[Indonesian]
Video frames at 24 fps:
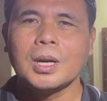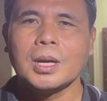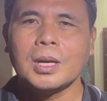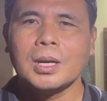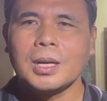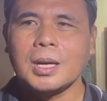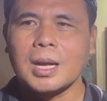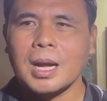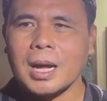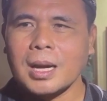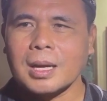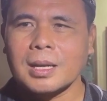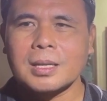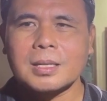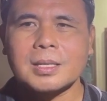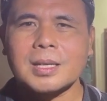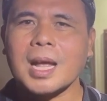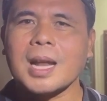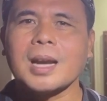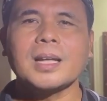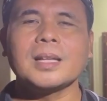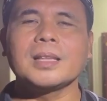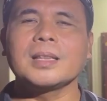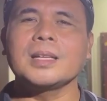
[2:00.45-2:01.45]
dan
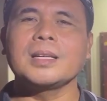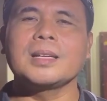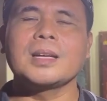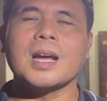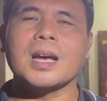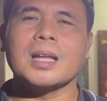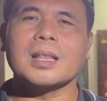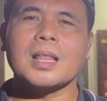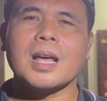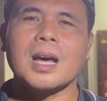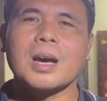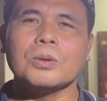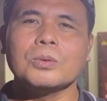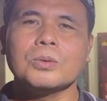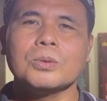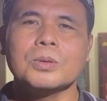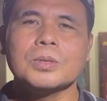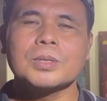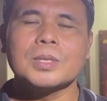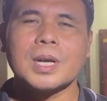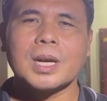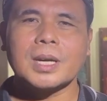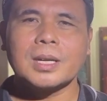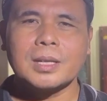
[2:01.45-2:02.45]
saling tidak
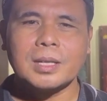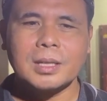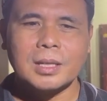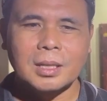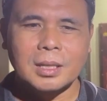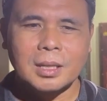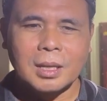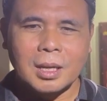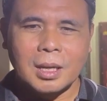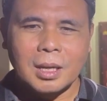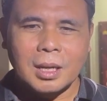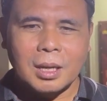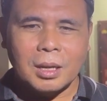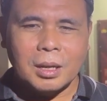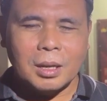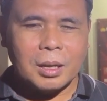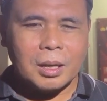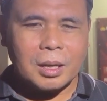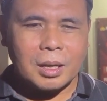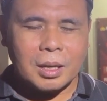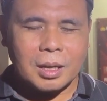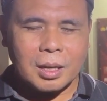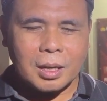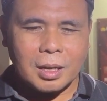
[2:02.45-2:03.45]
tahu jadi
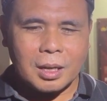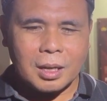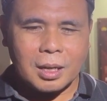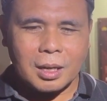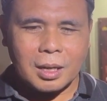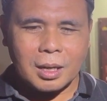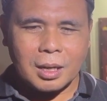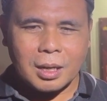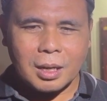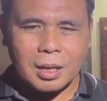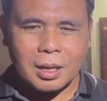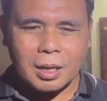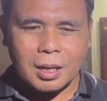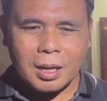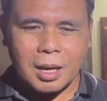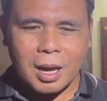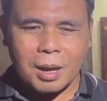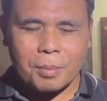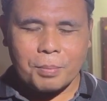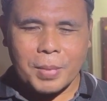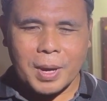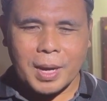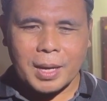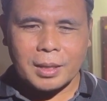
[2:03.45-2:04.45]
eh,
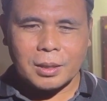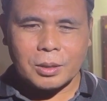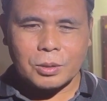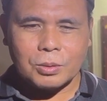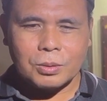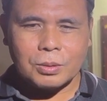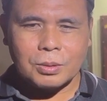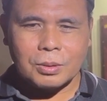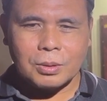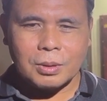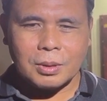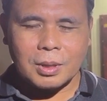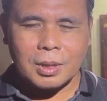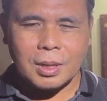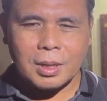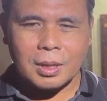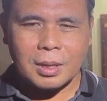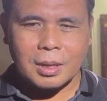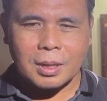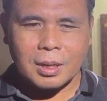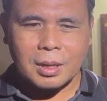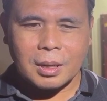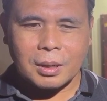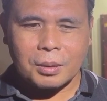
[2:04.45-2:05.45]
apa itu
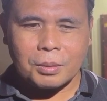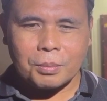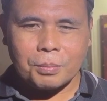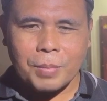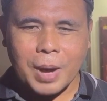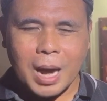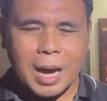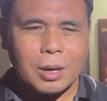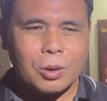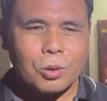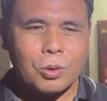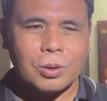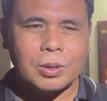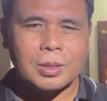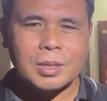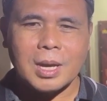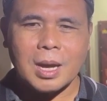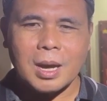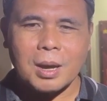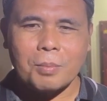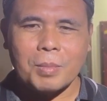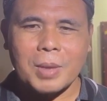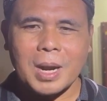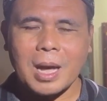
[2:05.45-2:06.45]
Mbah
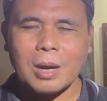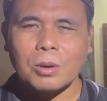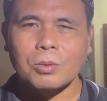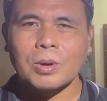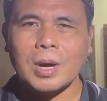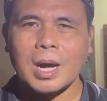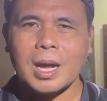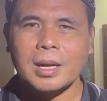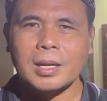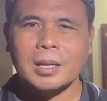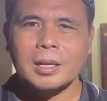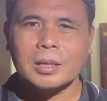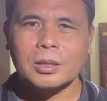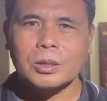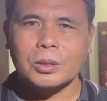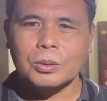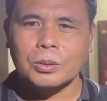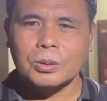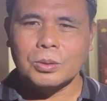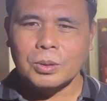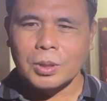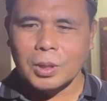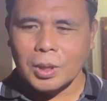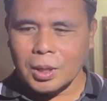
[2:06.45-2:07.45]
Kungnya melakukan
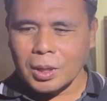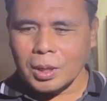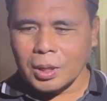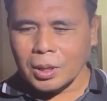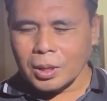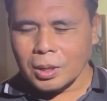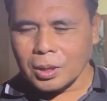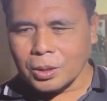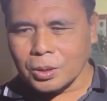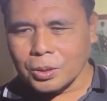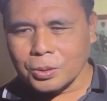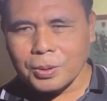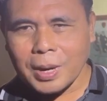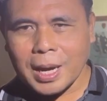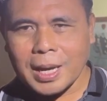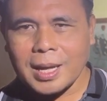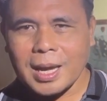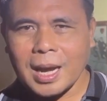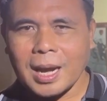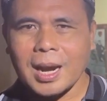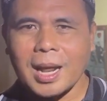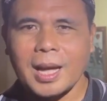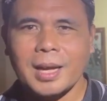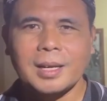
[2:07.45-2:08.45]
itu dua
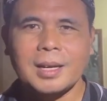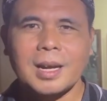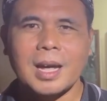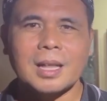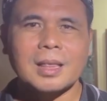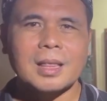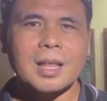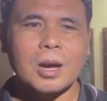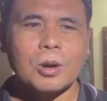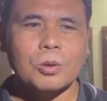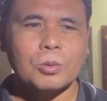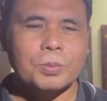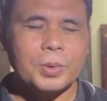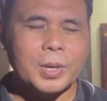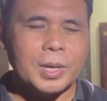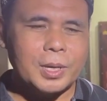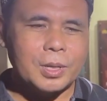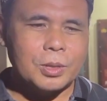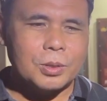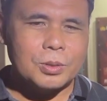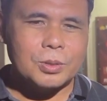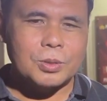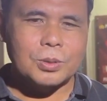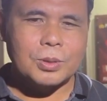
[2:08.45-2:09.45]
yang lain tidak tahu
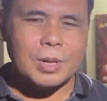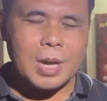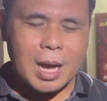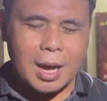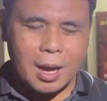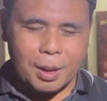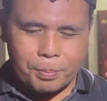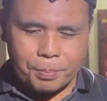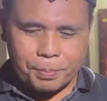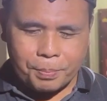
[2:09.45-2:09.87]
begitu juga